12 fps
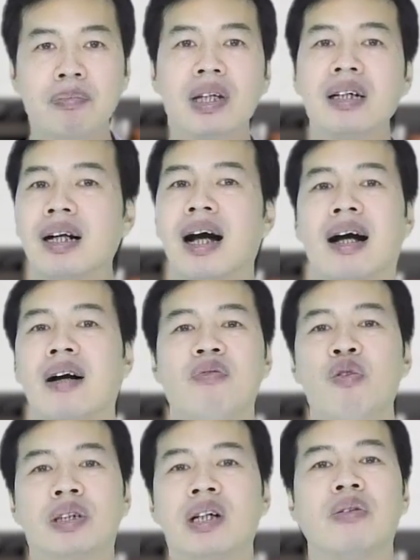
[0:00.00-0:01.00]
cấm tất cả các
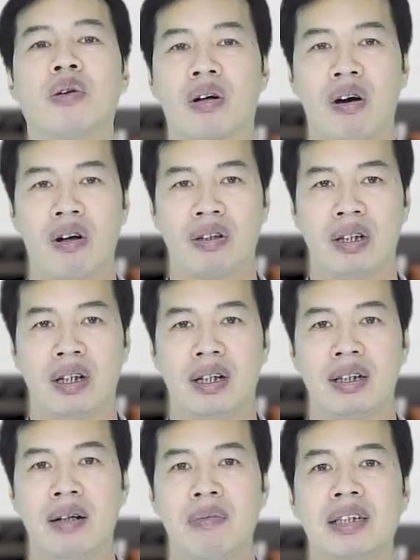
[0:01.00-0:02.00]
vui chơi của con
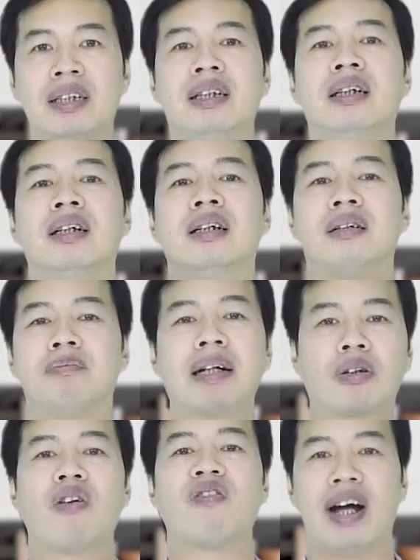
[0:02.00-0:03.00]
để mà gì
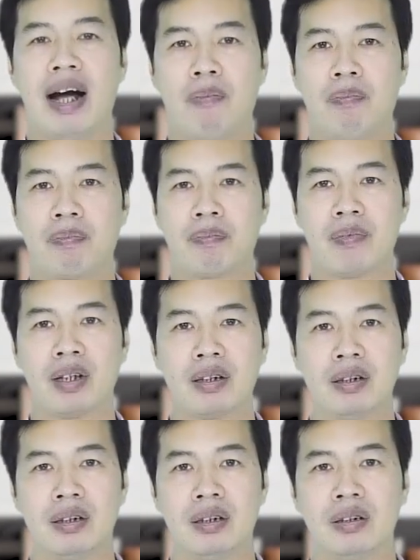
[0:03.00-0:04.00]
bắt con phải học
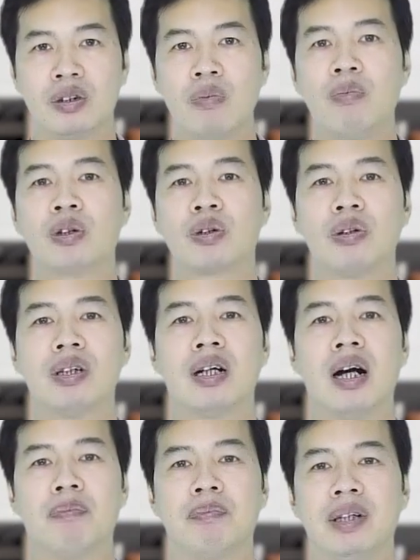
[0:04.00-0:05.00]
rồi một số trường
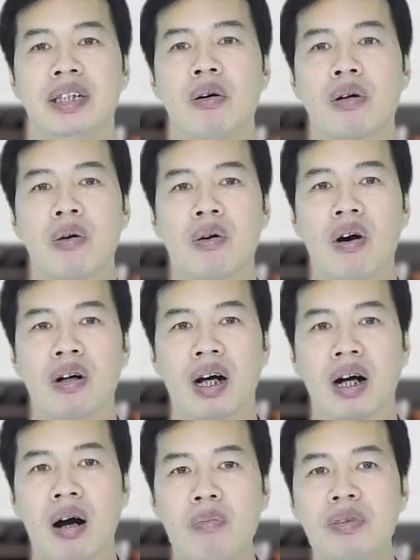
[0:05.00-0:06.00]
hợp thì yêu cầu con
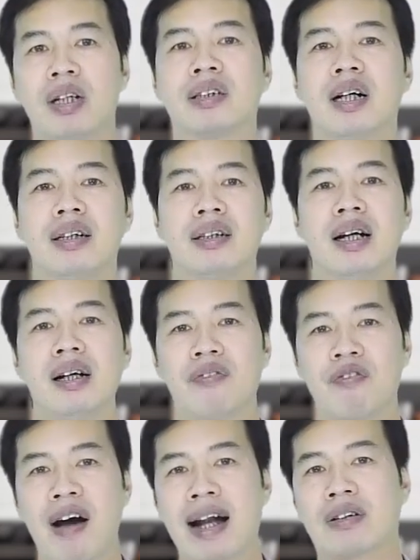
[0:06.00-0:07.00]
là không được chơi nữa
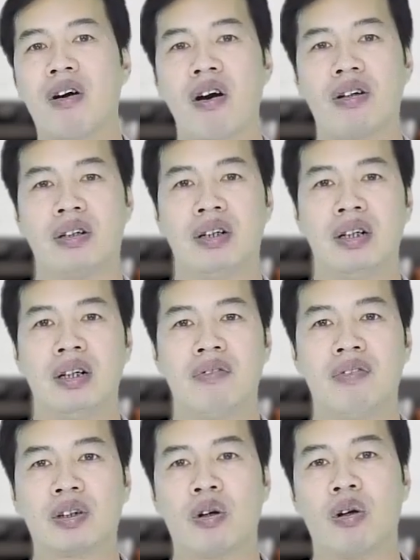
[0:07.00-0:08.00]
phạt con
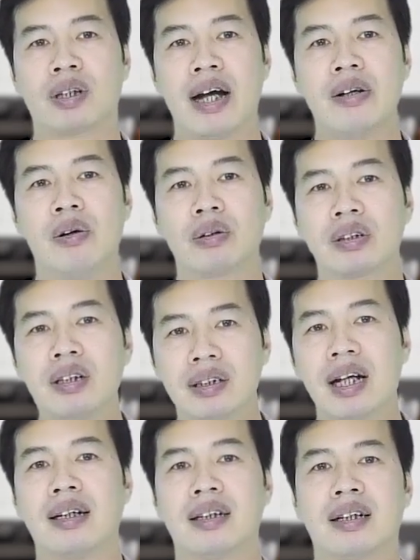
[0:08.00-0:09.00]
và tỏ thái độ tức
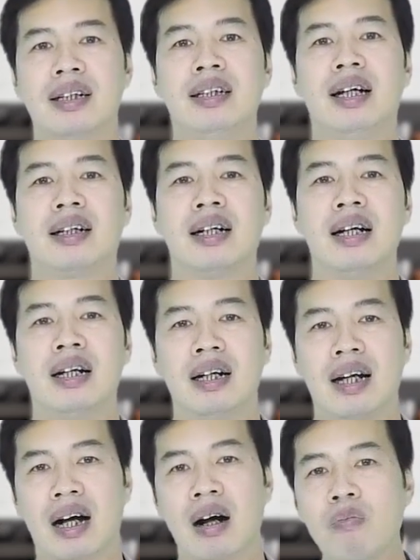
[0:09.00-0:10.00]
giận thể hiện
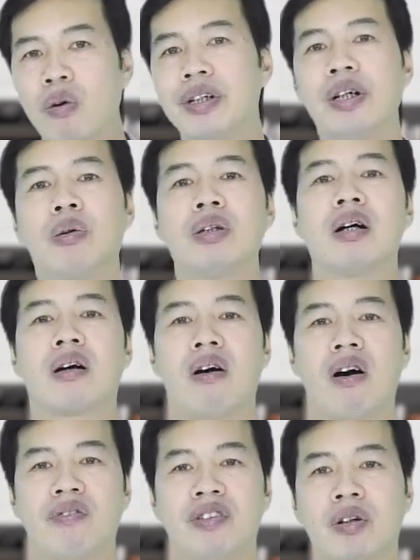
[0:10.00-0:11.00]
là không có yêu thương
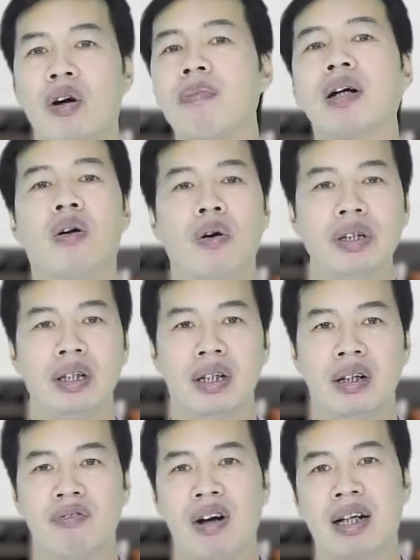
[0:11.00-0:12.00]
con thì con mắc lỗi
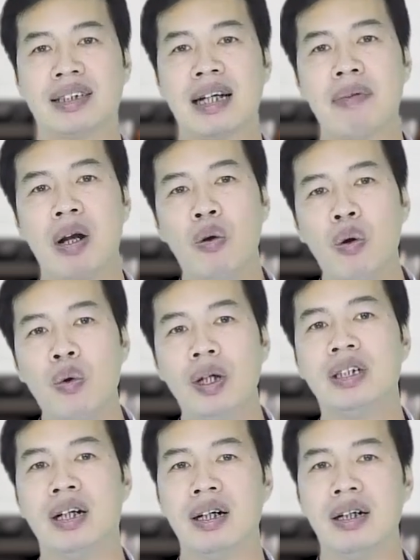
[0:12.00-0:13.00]
và cha mẹ luôn
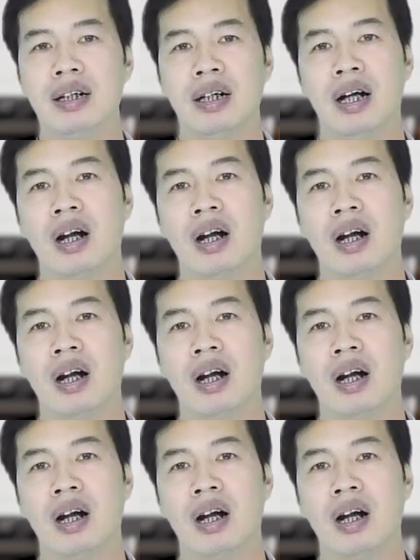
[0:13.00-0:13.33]
luôn nhớ